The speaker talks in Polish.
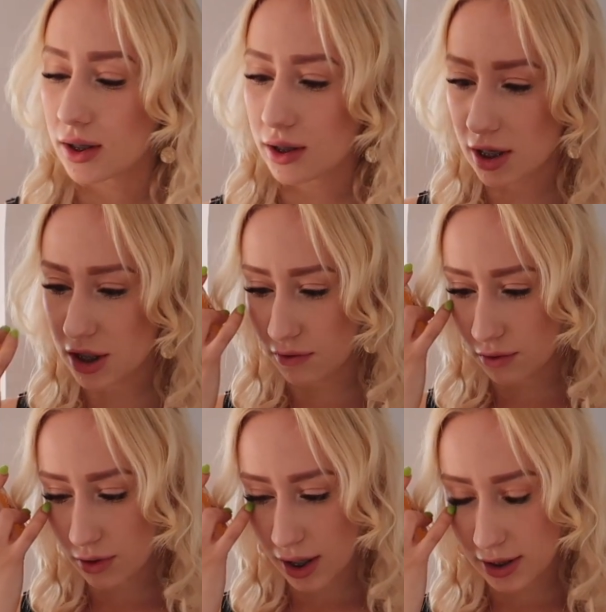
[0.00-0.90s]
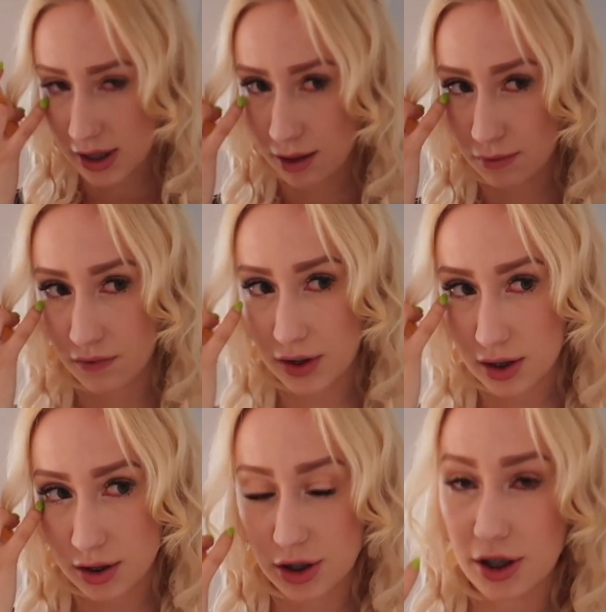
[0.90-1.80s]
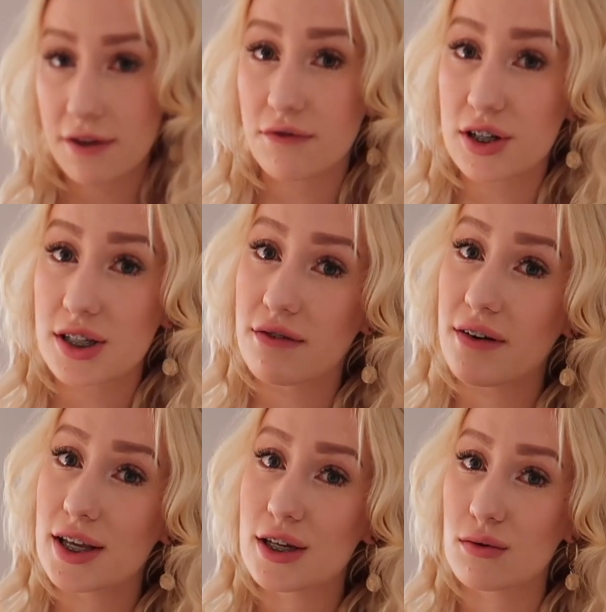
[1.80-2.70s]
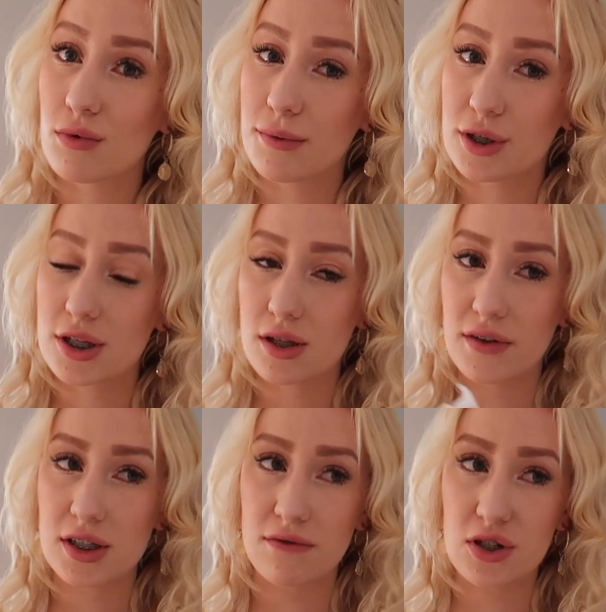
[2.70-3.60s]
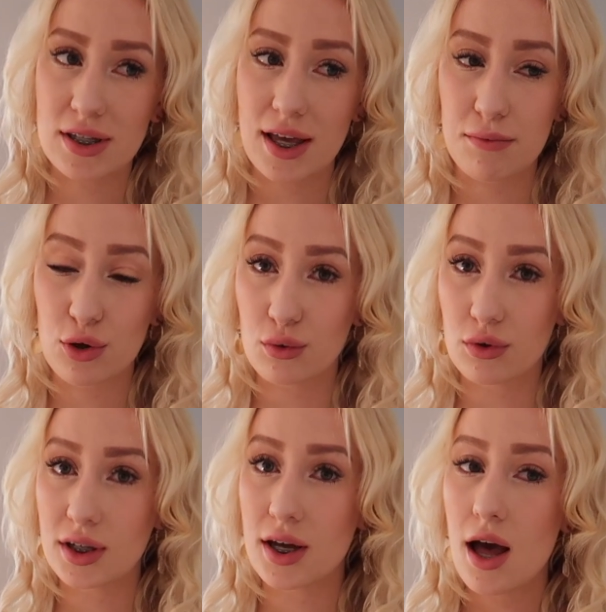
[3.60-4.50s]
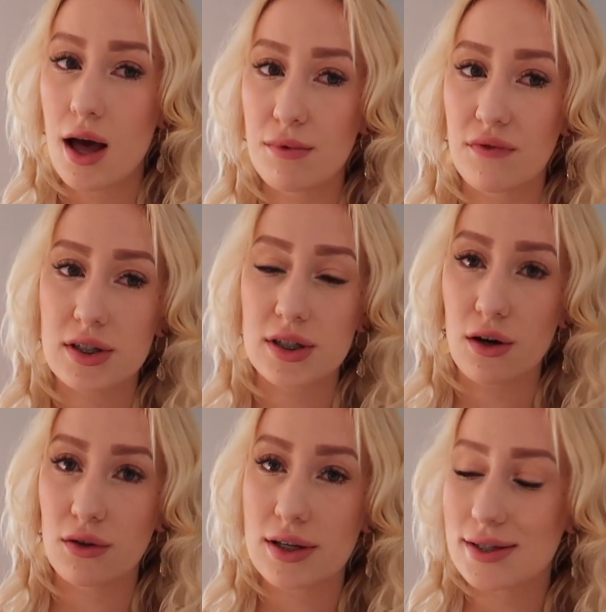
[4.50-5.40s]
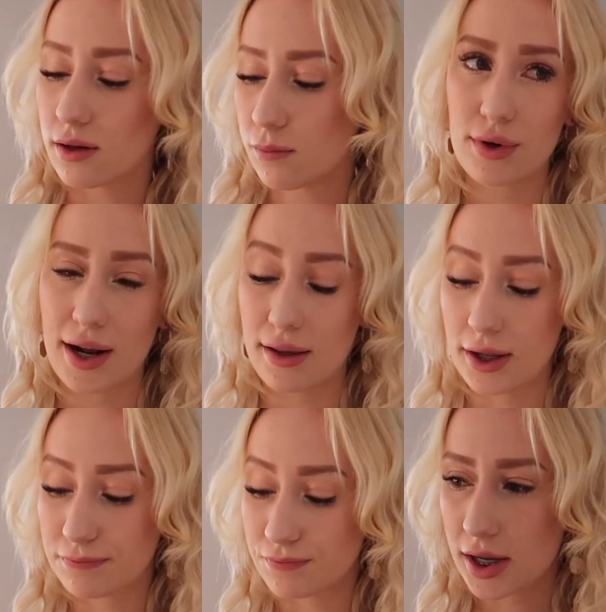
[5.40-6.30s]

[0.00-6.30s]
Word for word: I też w ogóle chciałam powiedzieć, że właśnie fajnie, że mogę przetestować te wszystkie produkty, bo właśnie one są naturalne.